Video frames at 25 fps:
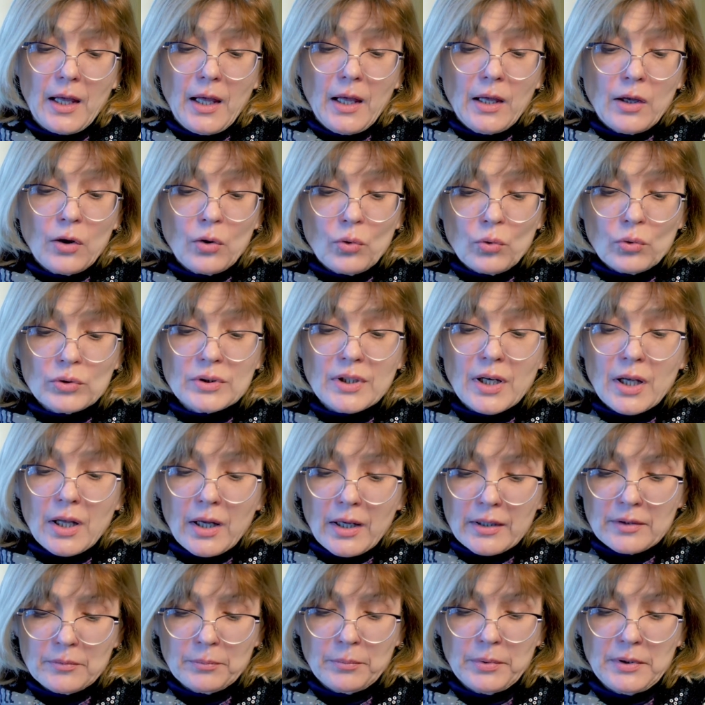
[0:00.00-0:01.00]
И он
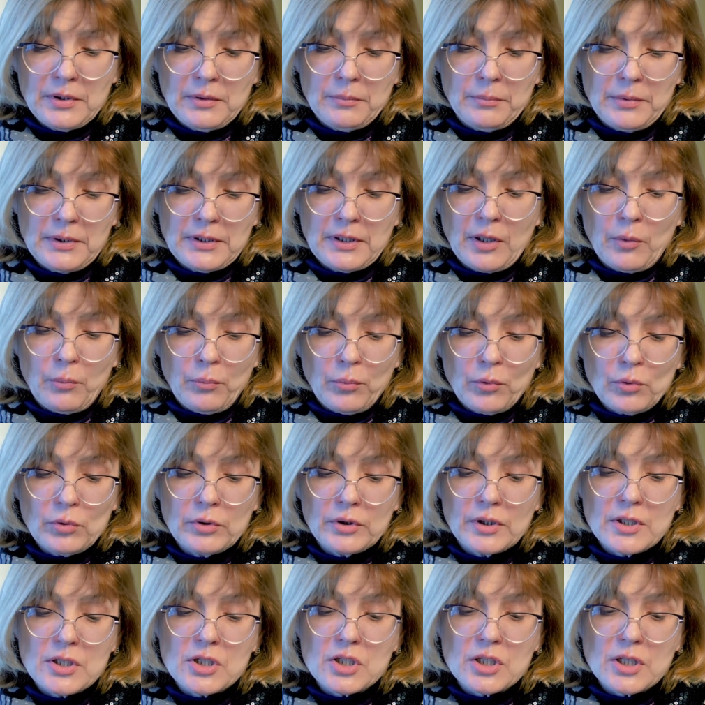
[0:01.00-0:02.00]
рад был бы
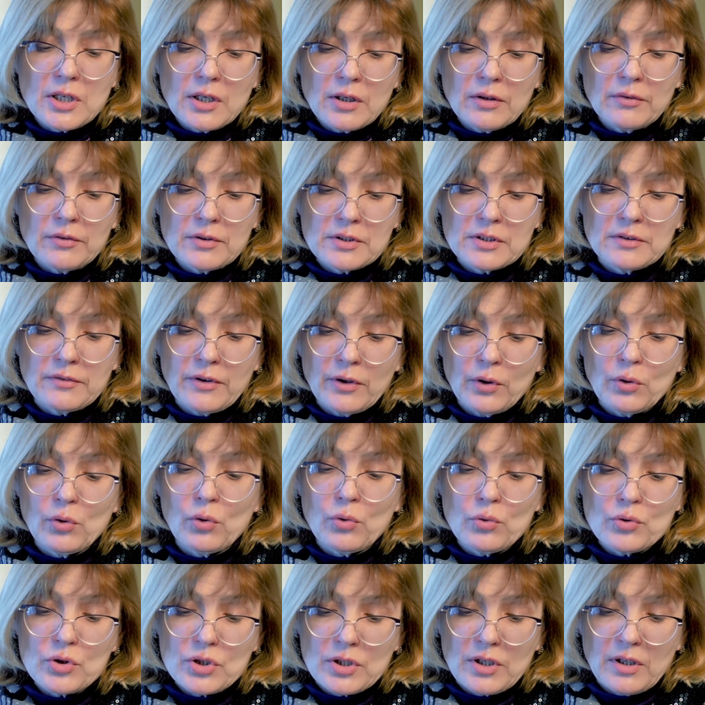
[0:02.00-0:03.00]
наполнить чрево свое
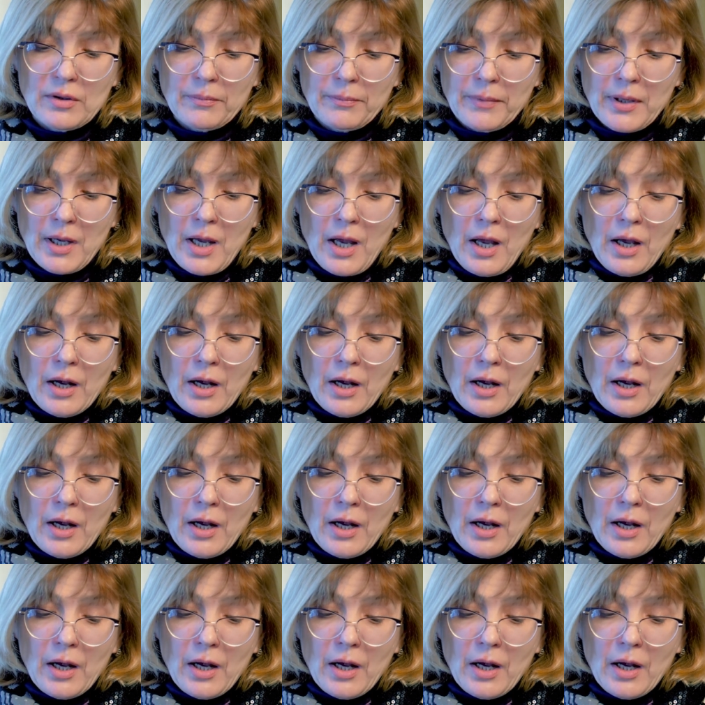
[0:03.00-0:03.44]
рожками,